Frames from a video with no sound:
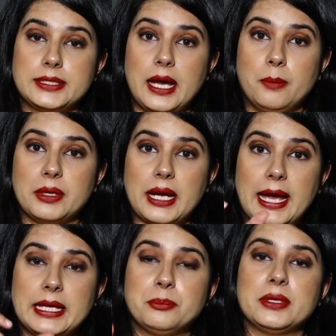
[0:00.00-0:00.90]
यहाँ पर
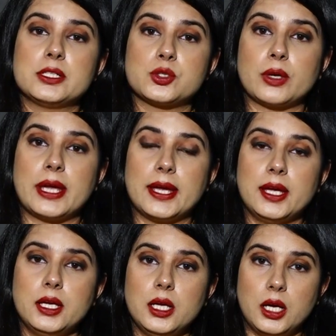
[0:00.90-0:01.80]
आईपीएल जो है
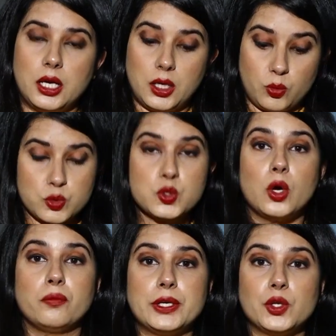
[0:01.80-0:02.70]

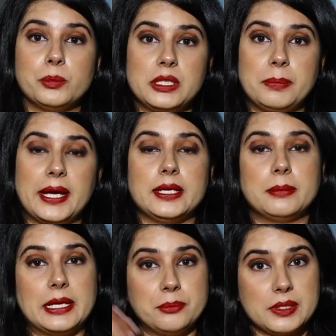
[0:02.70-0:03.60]
उसको विंडो मिल पाई
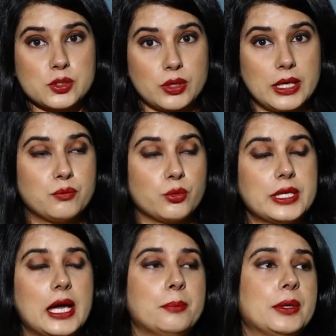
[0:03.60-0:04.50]
अब आईपीएल जो है वो
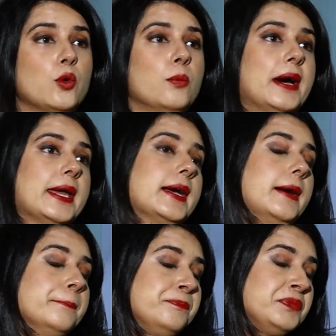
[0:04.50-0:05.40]
यहाँ पर हो
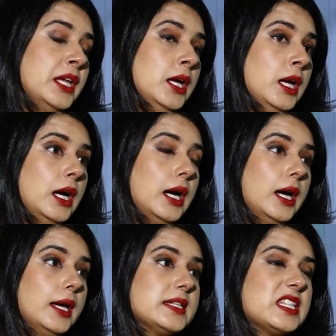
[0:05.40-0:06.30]
पाएगा
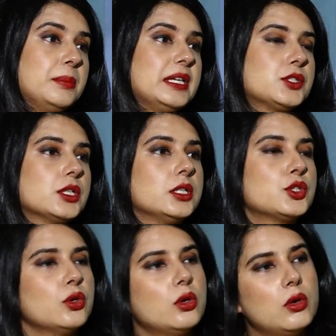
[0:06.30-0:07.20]
इसी बीच
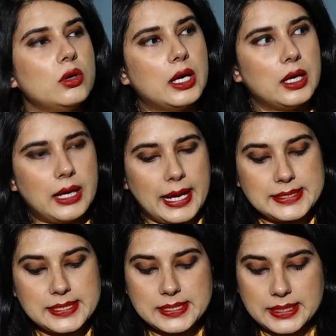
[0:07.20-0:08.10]
जो
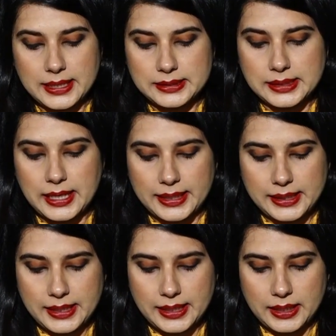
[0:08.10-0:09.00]
आईसीसी के
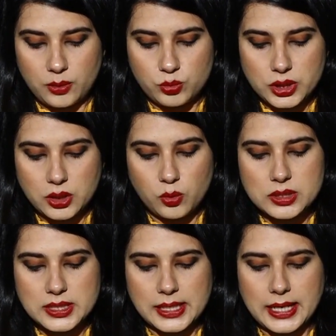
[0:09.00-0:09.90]
अधिकारी हैं उनकी
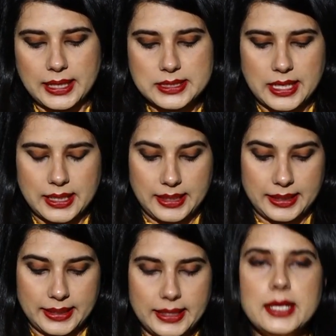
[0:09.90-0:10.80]
ओर से ये कहा जा रहा
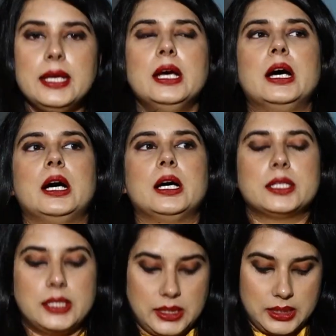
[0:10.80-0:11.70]
है
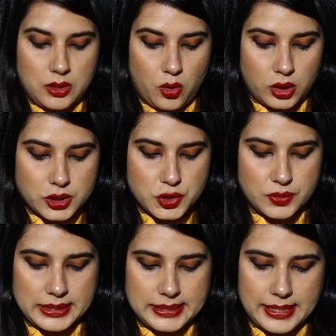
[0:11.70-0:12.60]
कि
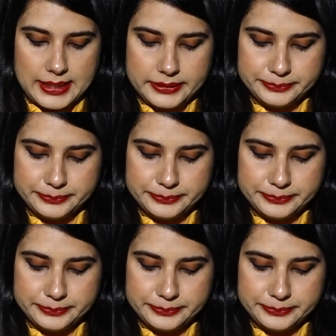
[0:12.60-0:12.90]
ऑस्ट्रेलिया